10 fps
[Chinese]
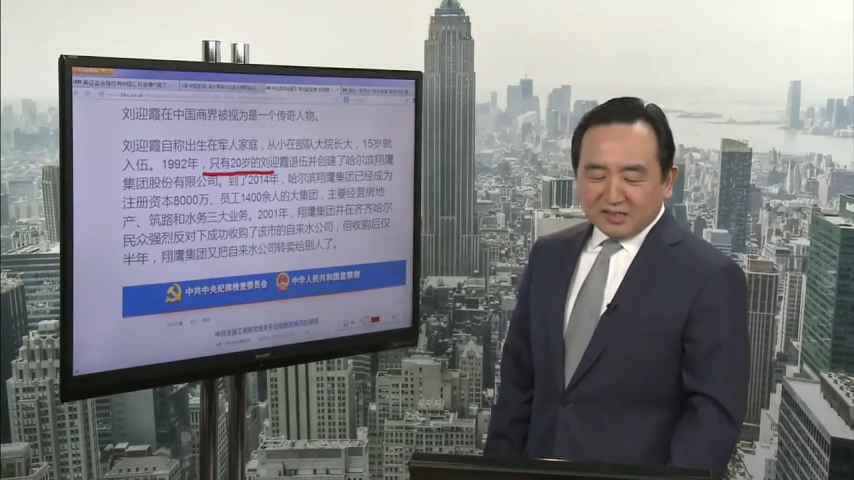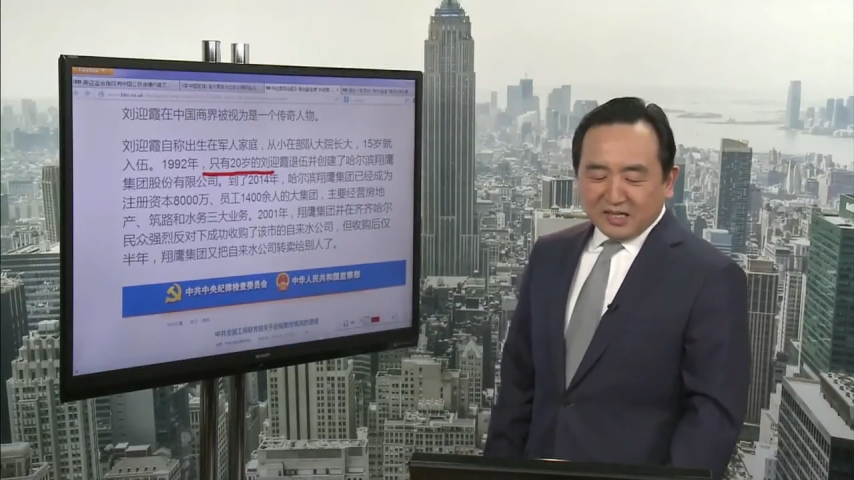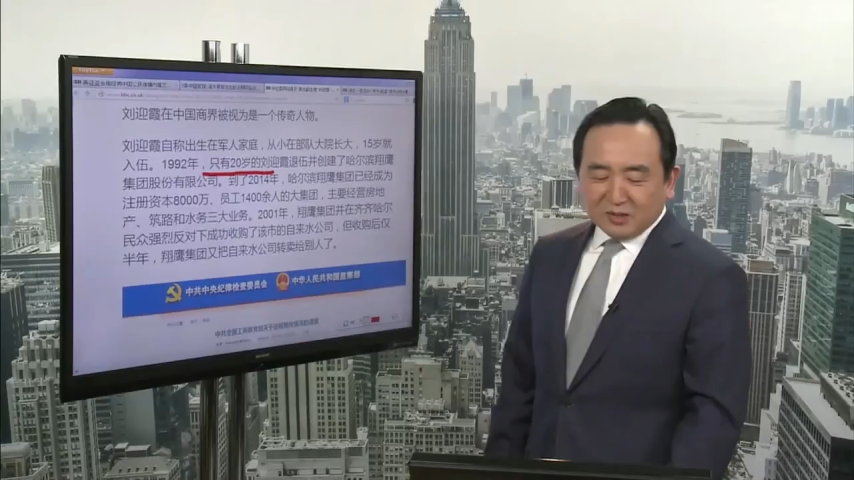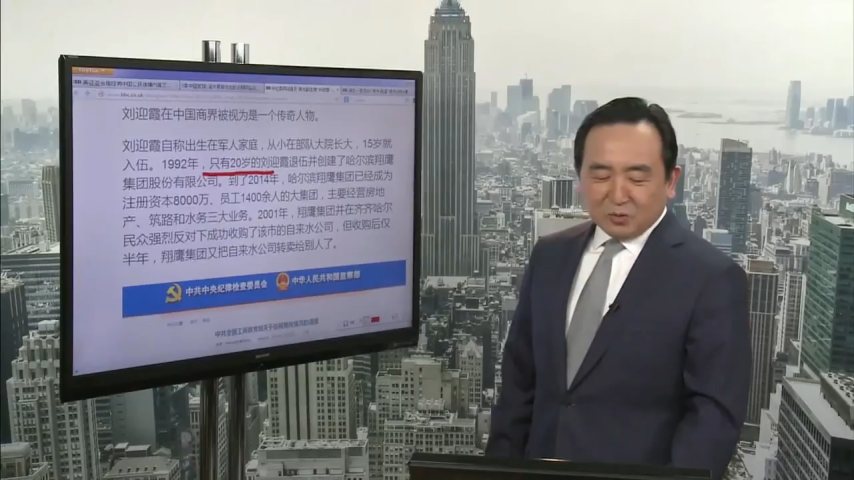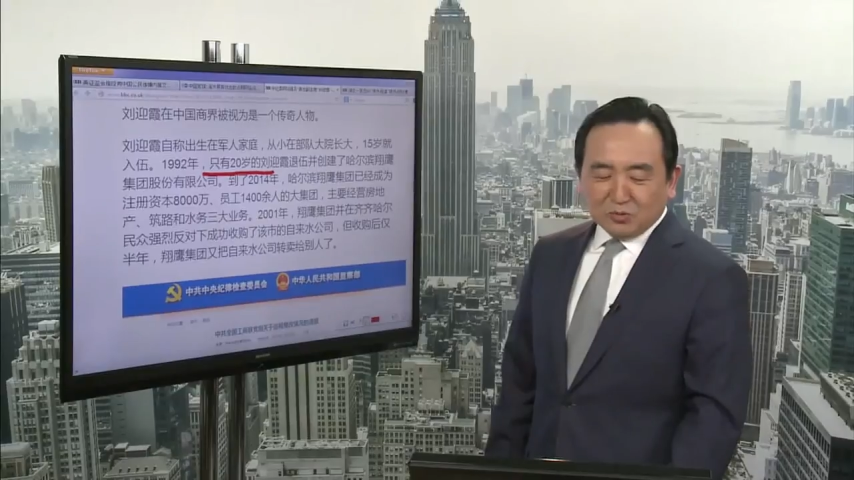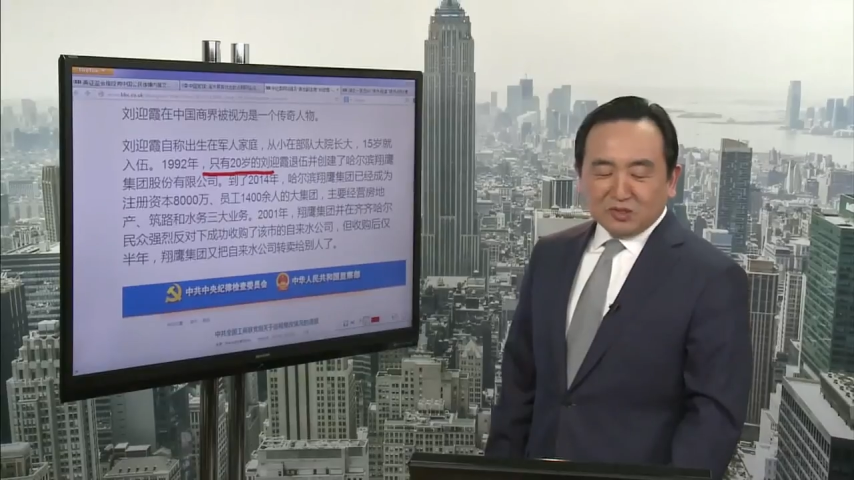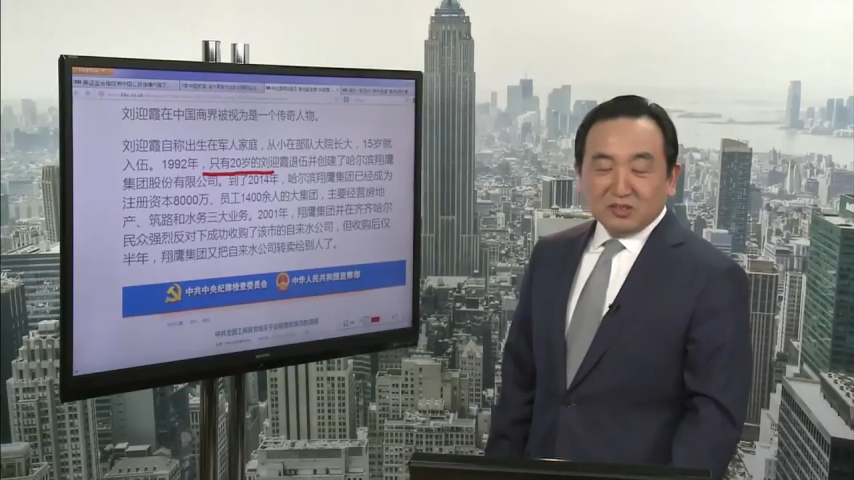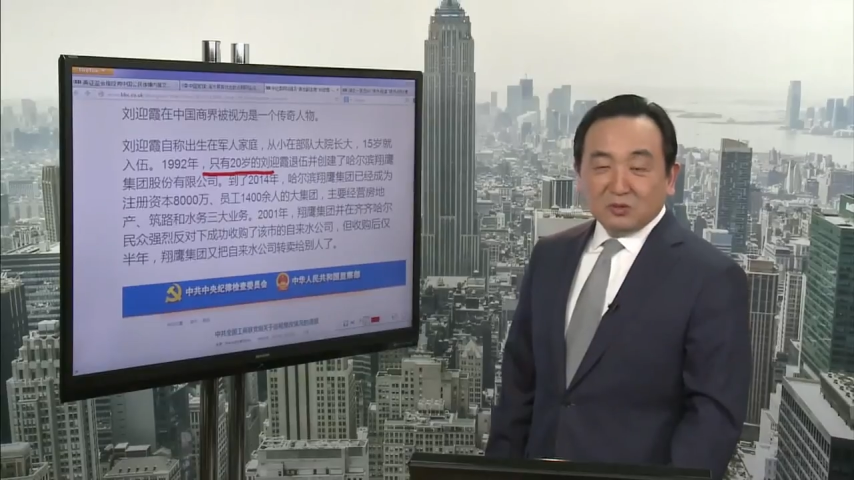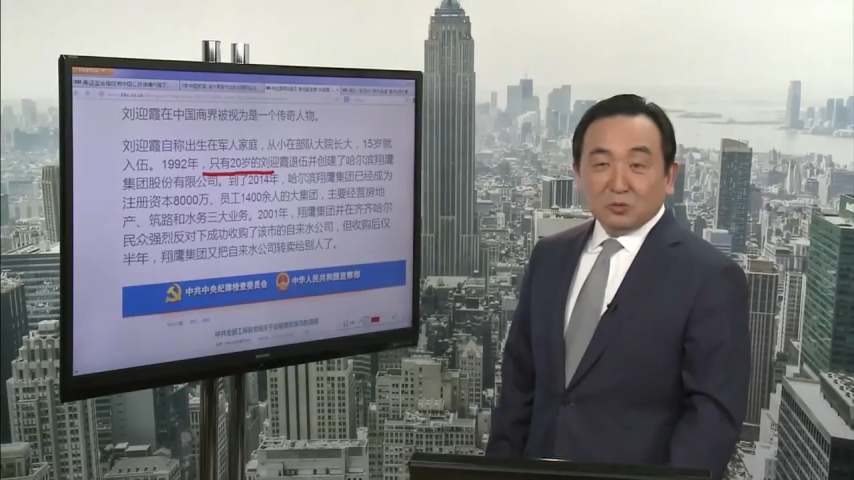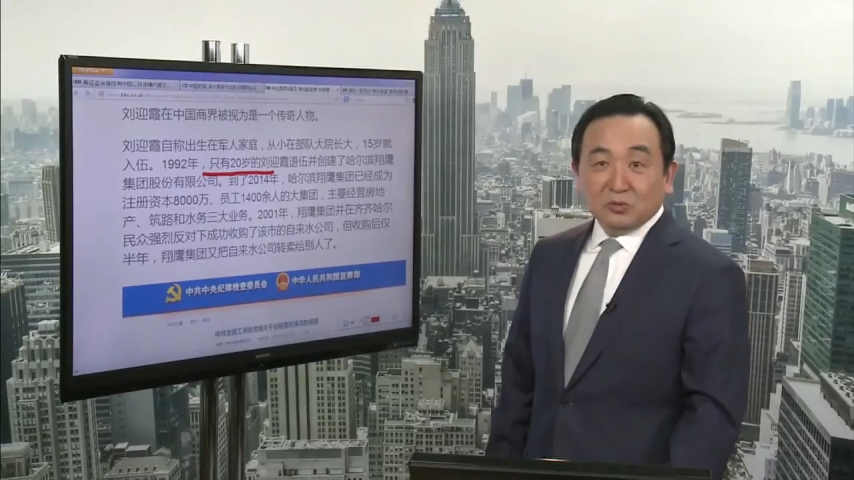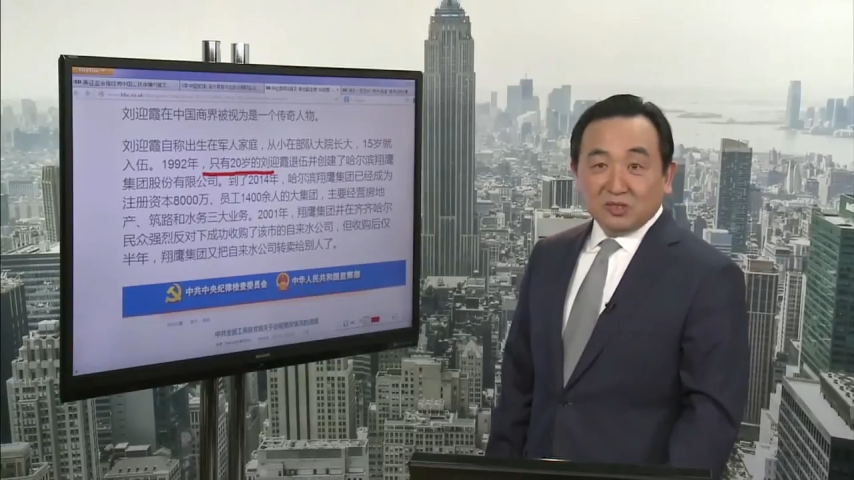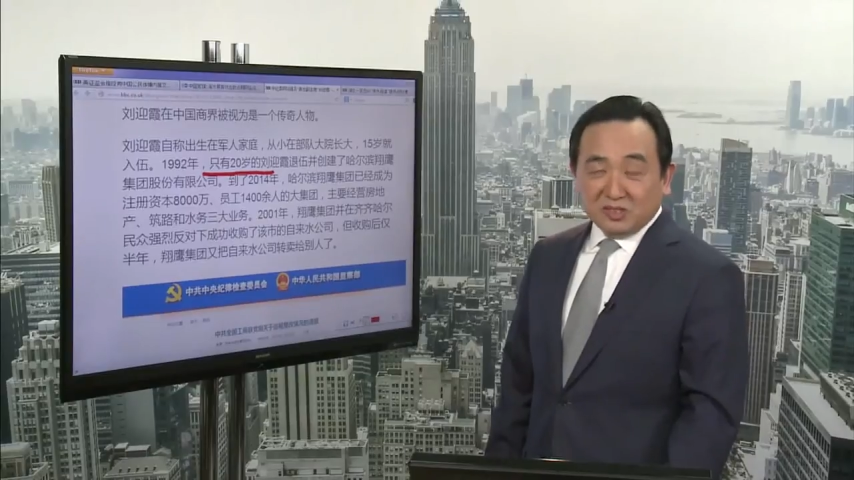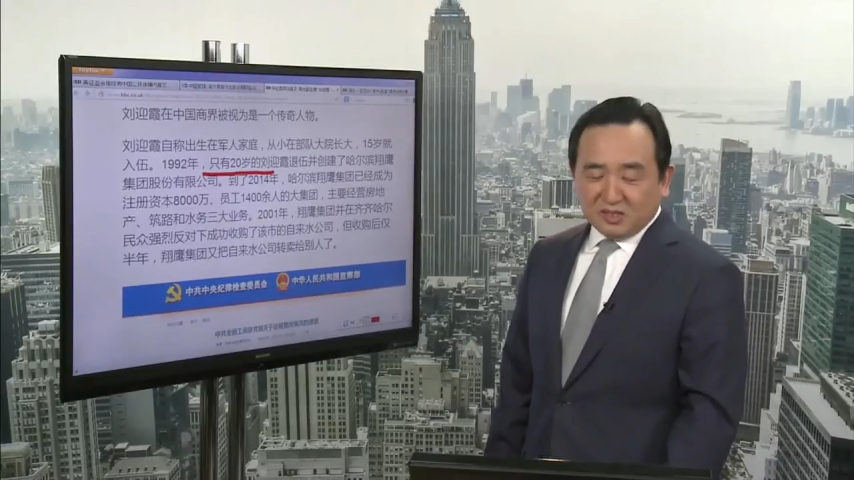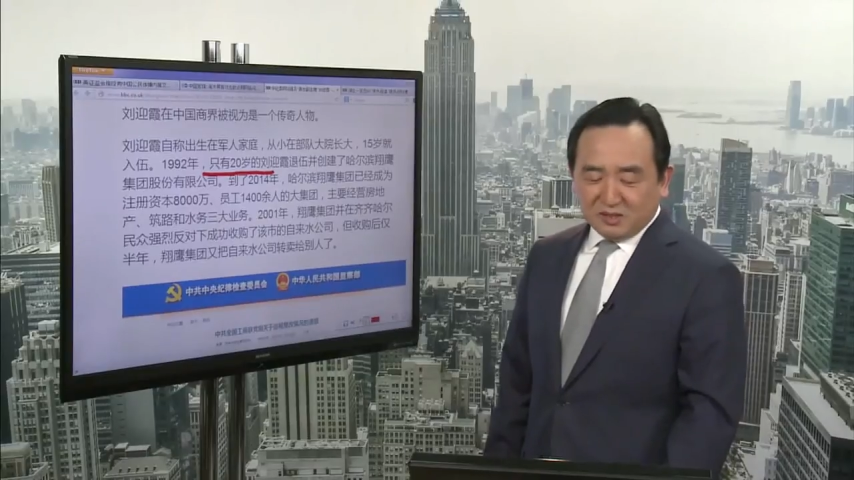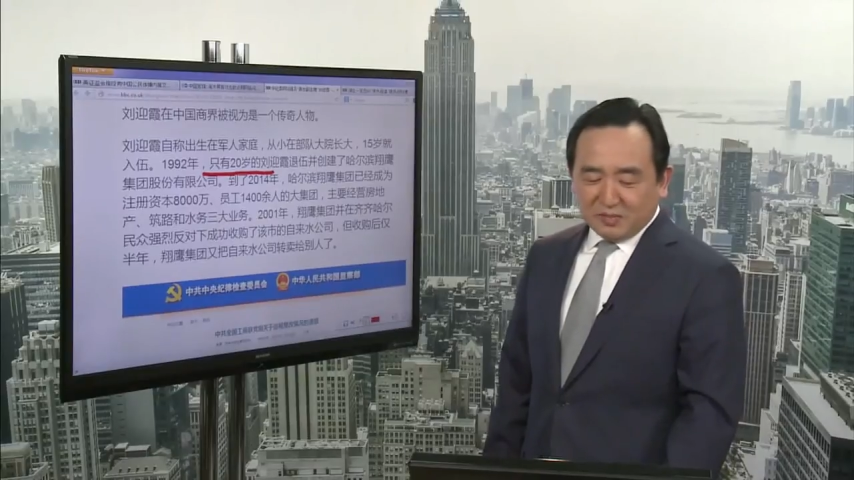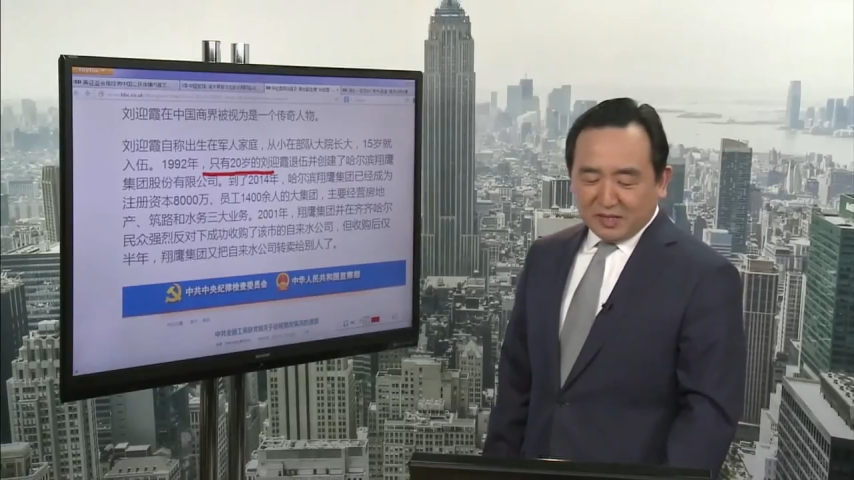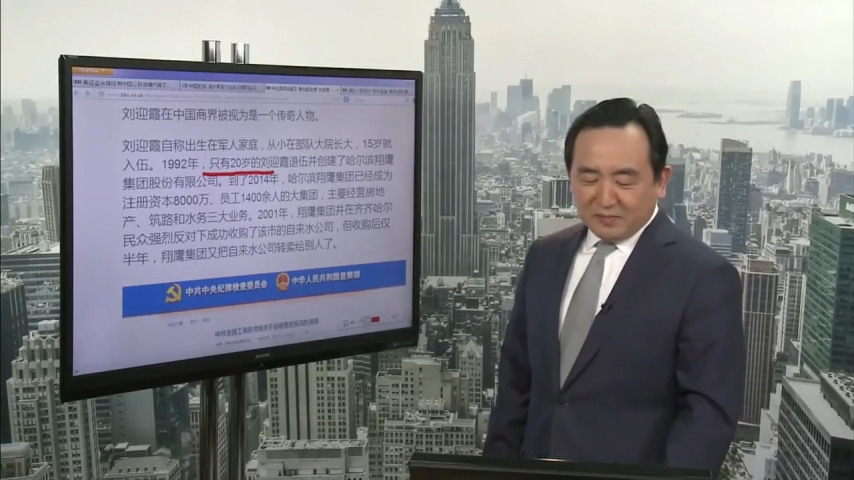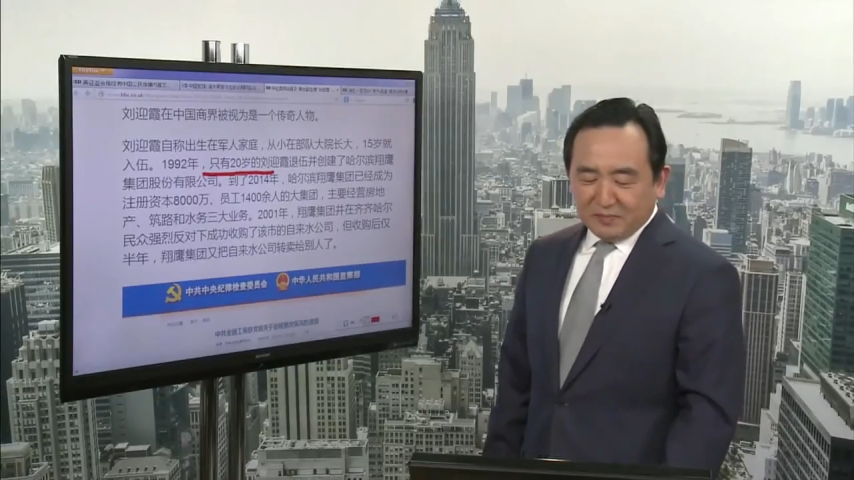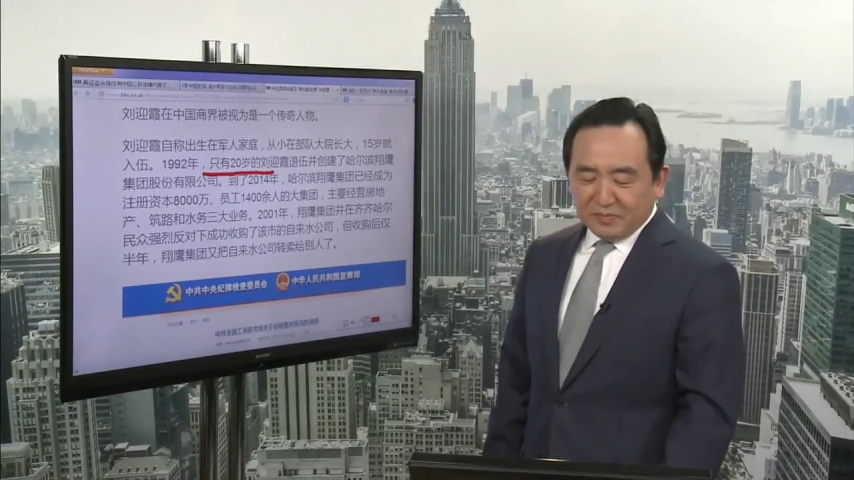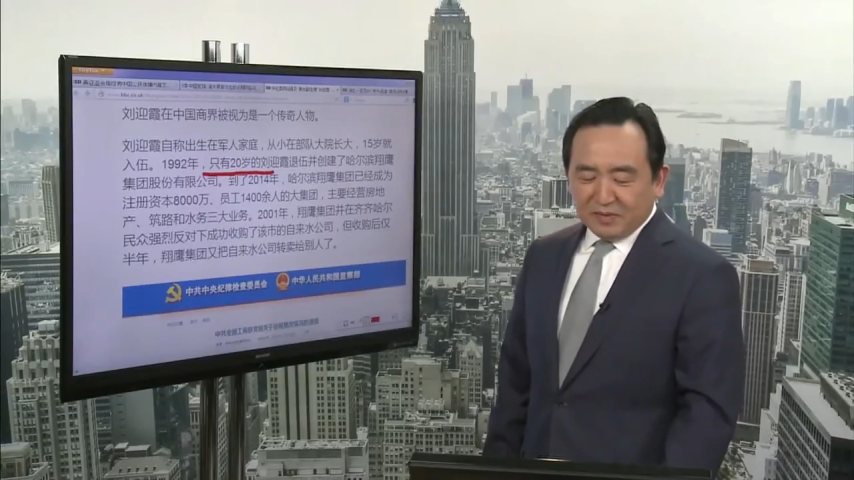她的公司注册资本，